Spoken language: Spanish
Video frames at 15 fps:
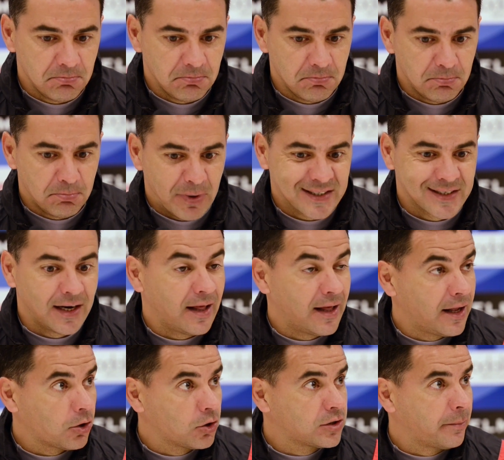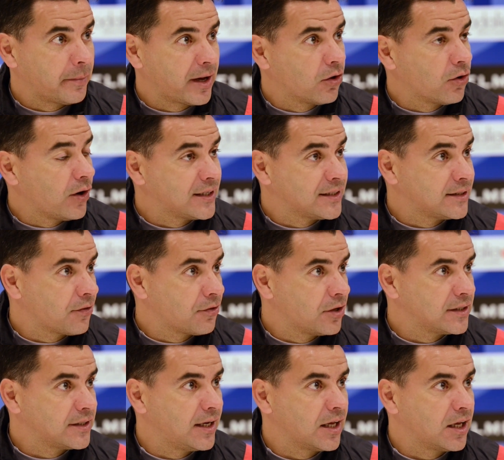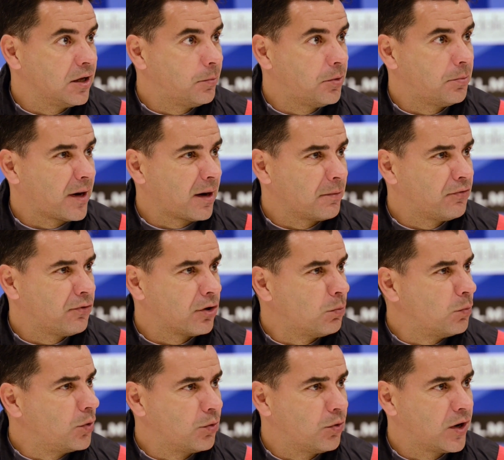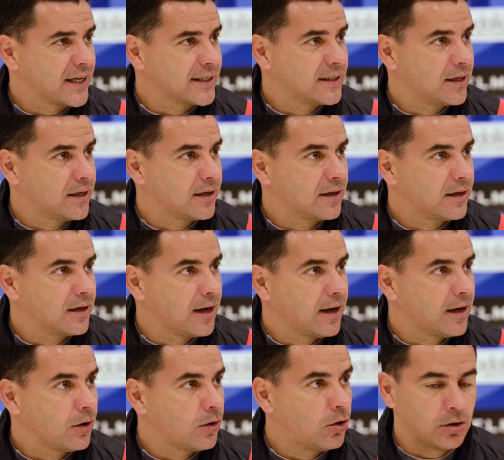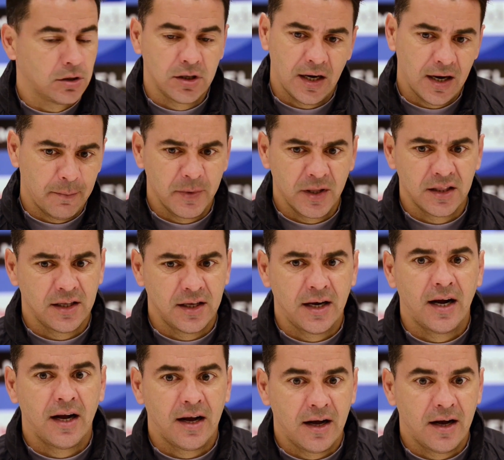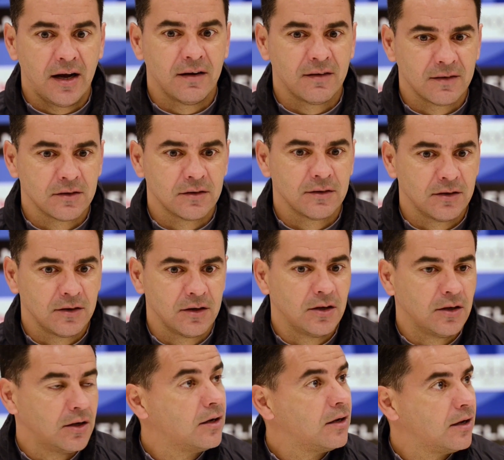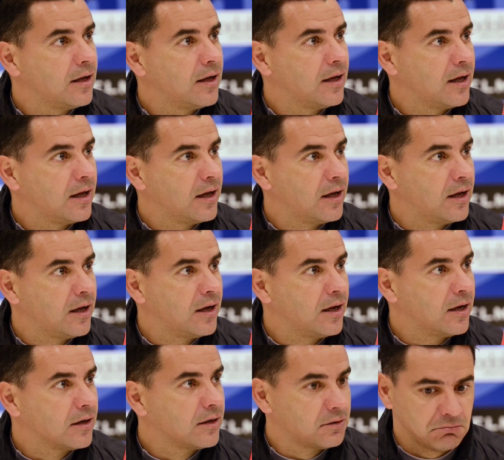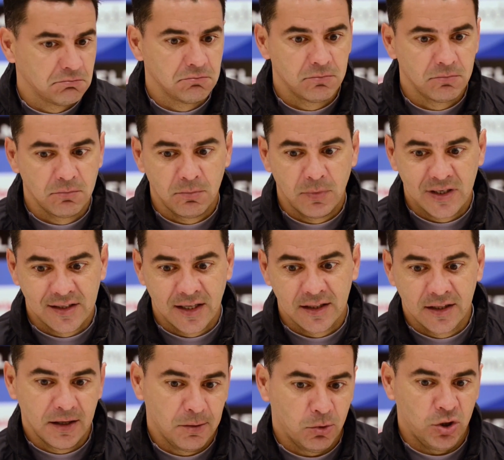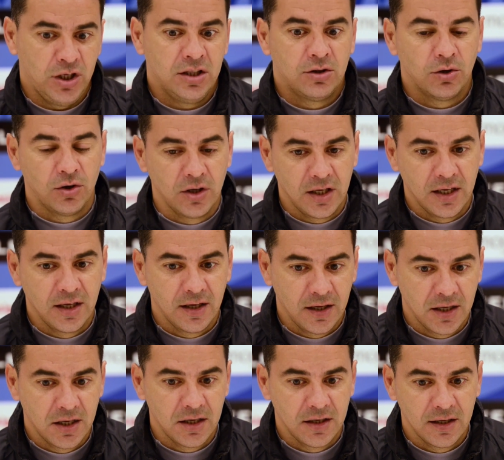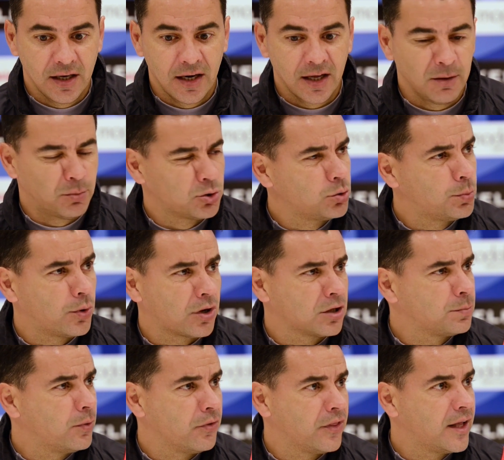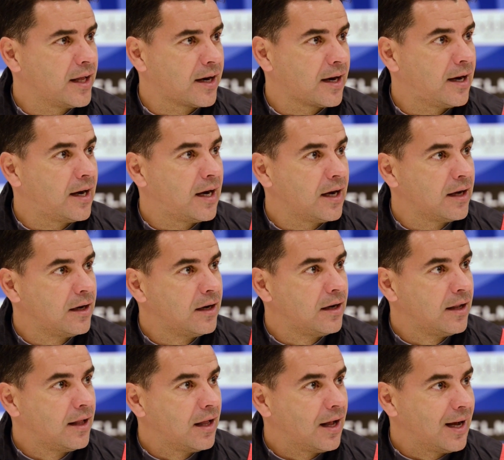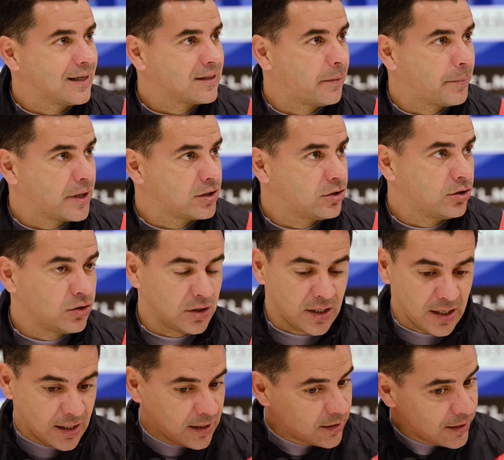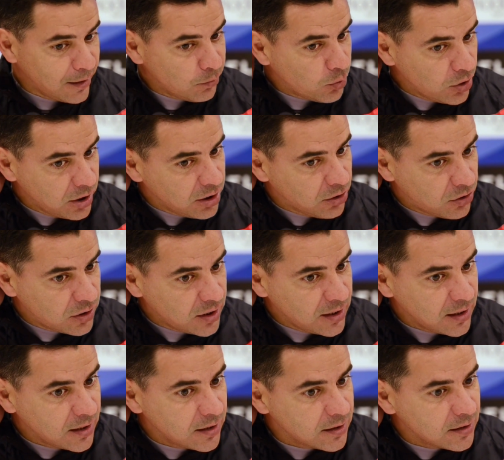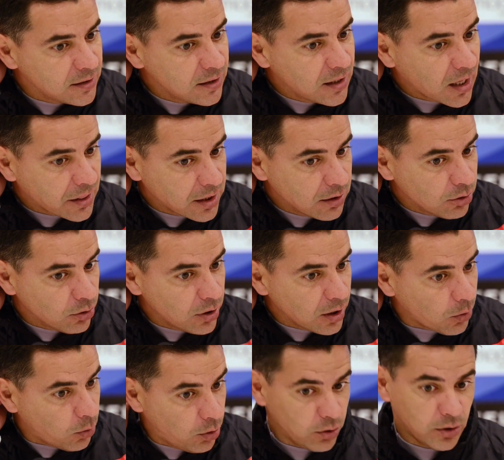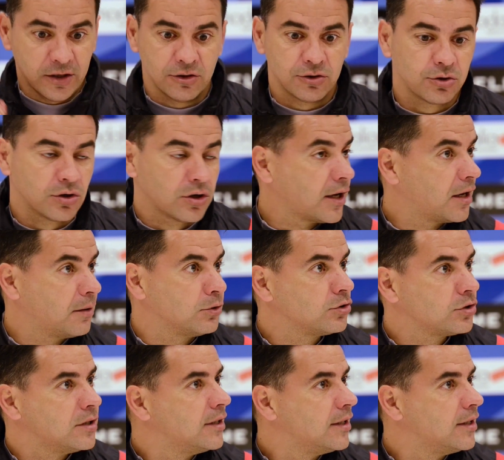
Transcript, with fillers: más que la derrota, me quedo con las sensaciones del equipo. Para mí fueron muy buenas en, Gijón. El ambiente era eh, bastante bonito y, el equipo supo responder a, esa presión del Molinón y, y haciendo el juego que nosotros queremos.